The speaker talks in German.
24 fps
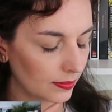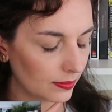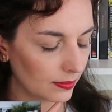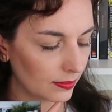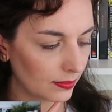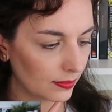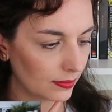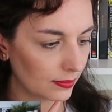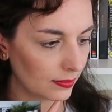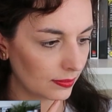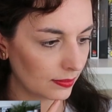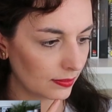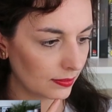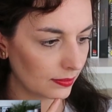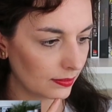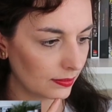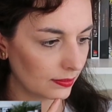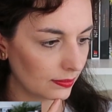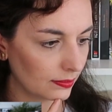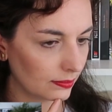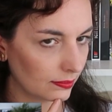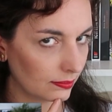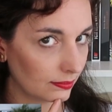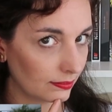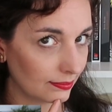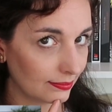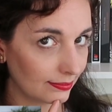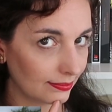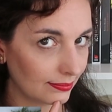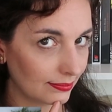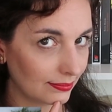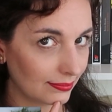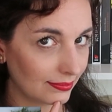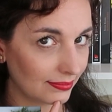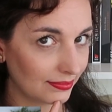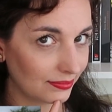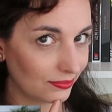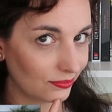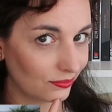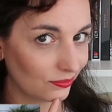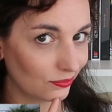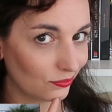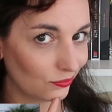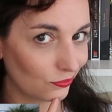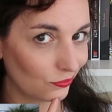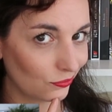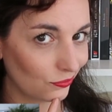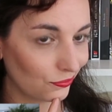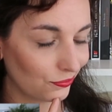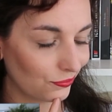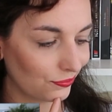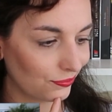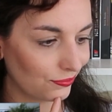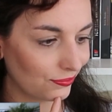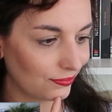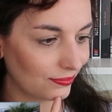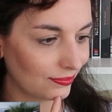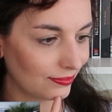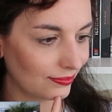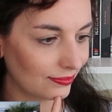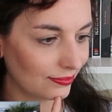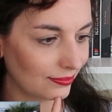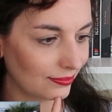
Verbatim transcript: ich hätte es eigentlich mal nachgucken sollen. Ich weiß gar nicht, ob das auch eine